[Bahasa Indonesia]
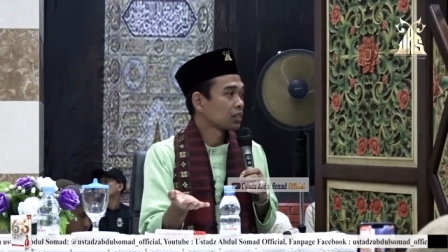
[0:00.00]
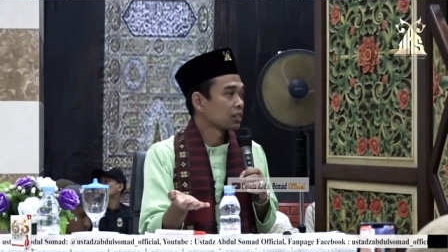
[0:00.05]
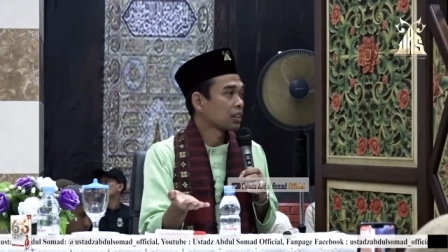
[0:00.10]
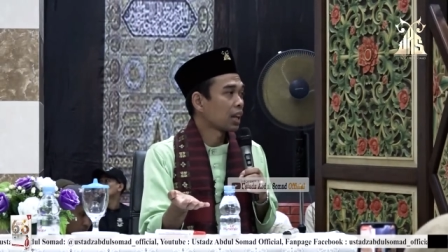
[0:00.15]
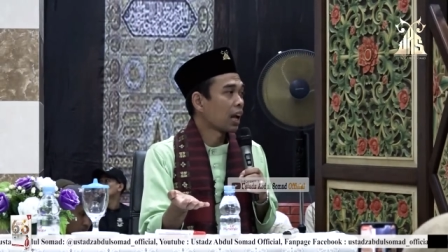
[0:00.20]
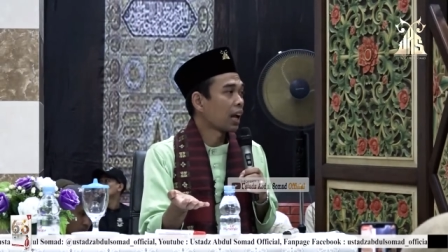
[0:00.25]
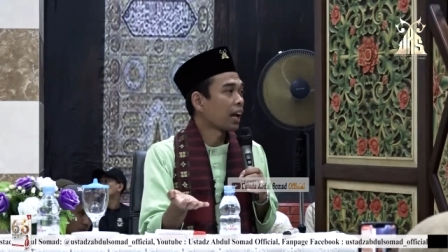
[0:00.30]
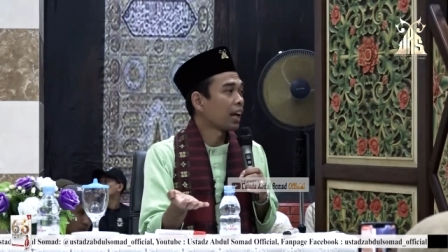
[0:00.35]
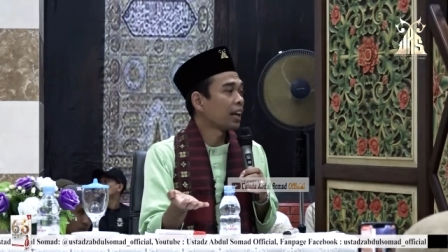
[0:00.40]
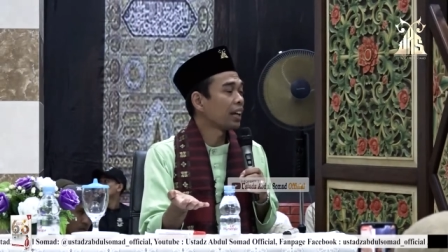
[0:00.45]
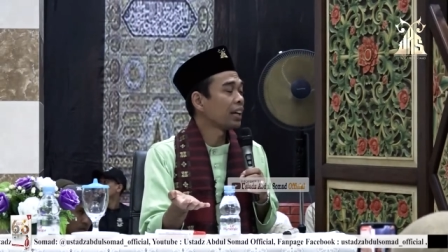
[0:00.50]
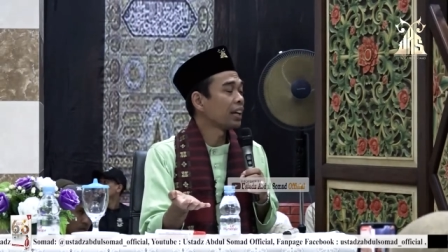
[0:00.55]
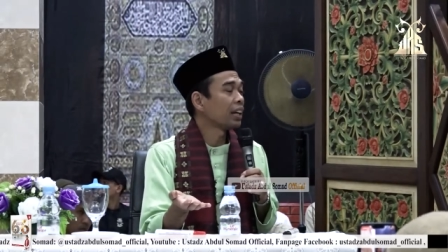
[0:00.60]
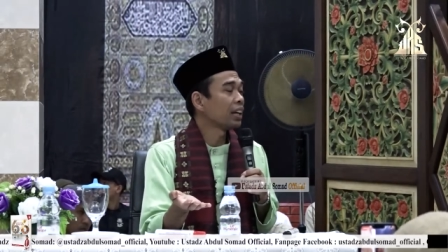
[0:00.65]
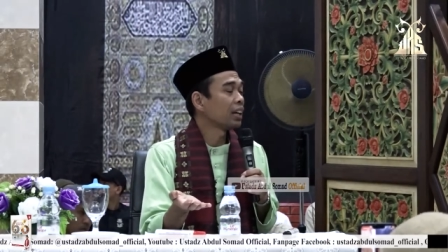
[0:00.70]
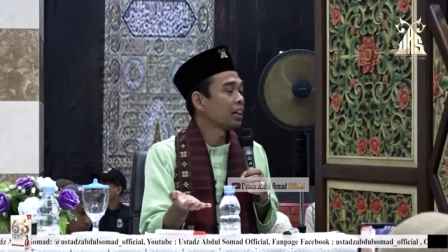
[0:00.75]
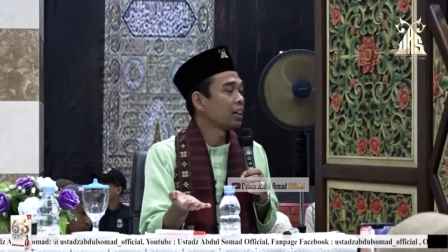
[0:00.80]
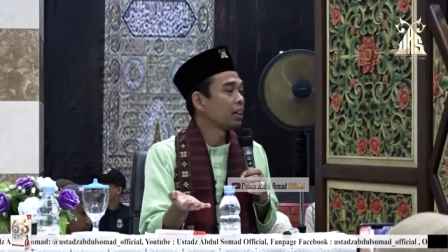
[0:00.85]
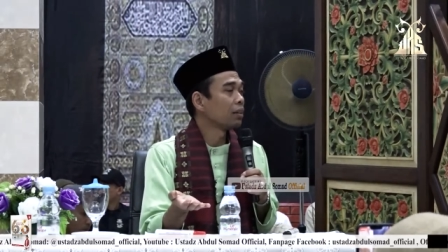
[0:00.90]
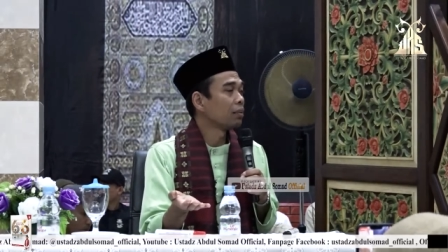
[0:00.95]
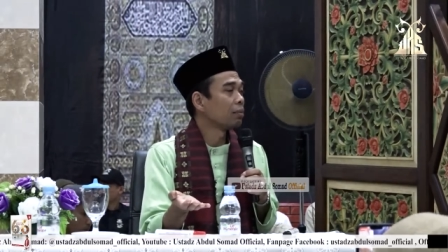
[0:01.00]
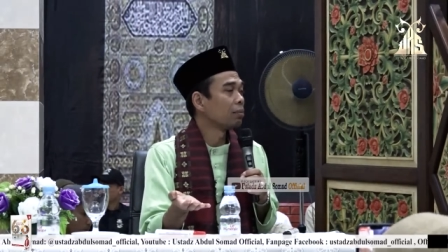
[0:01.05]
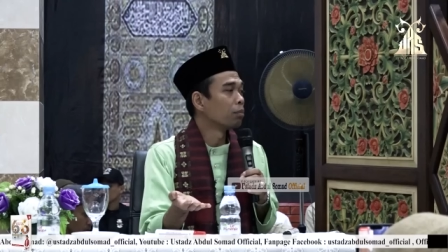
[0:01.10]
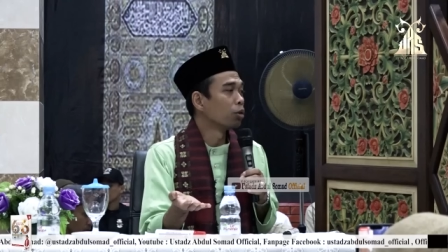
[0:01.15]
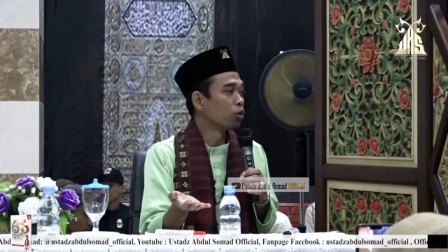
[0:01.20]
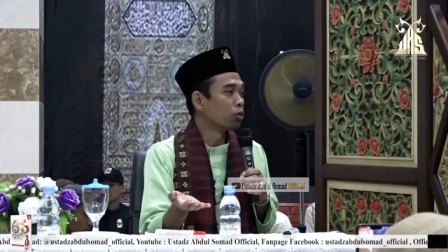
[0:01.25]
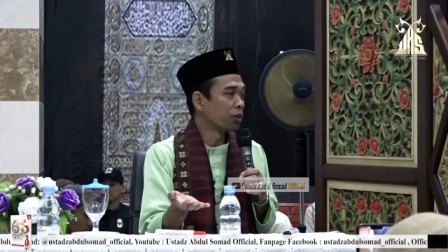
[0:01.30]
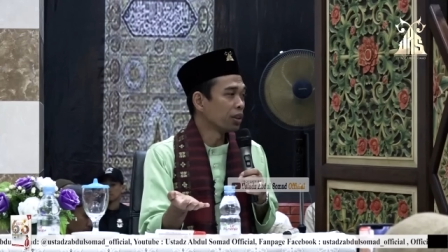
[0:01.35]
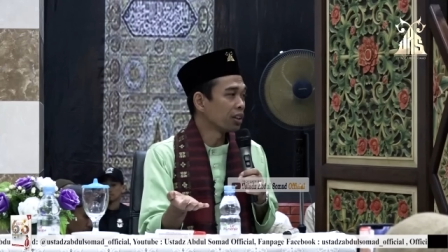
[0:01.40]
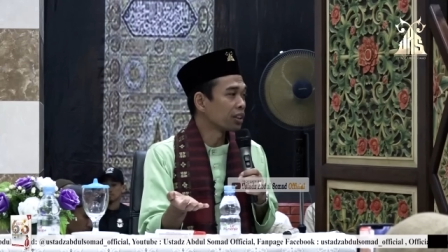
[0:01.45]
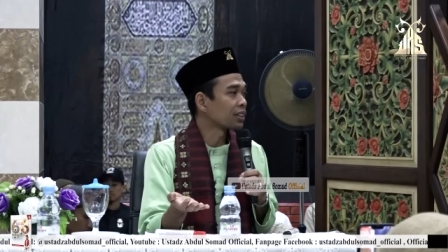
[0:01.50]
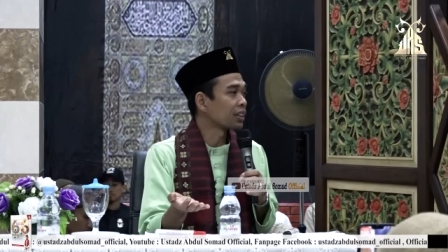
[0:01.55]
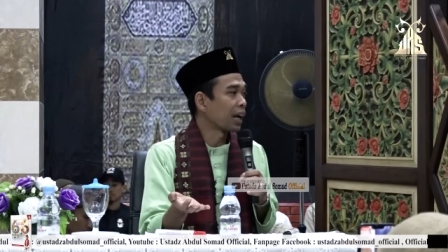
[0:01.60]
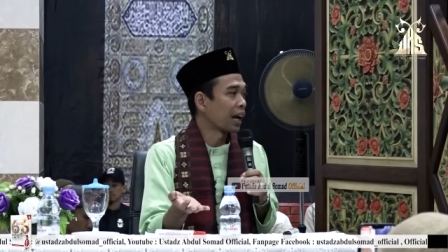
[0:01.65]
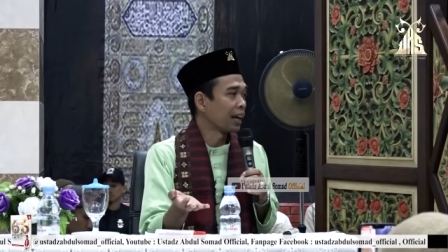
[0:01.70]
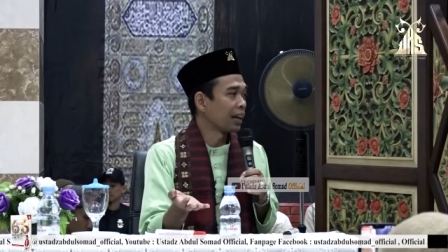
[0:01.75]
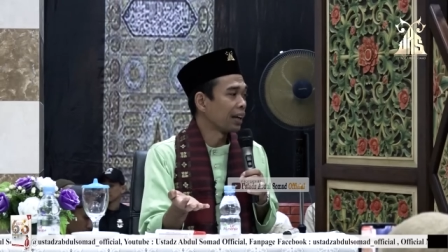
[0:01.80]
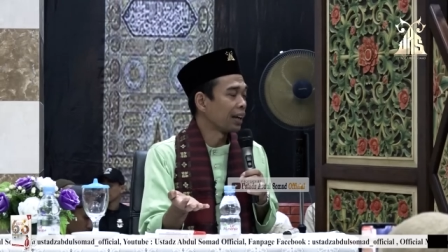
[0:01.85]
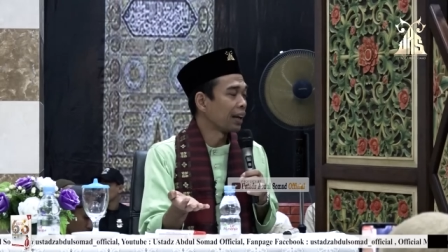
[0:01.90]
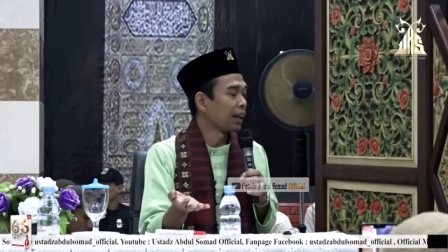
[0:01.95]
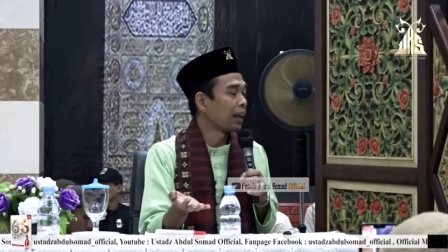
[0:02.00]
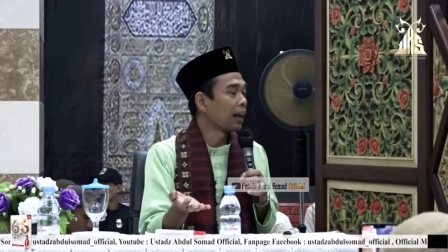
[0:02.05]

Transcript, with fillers: Thai bumi Thai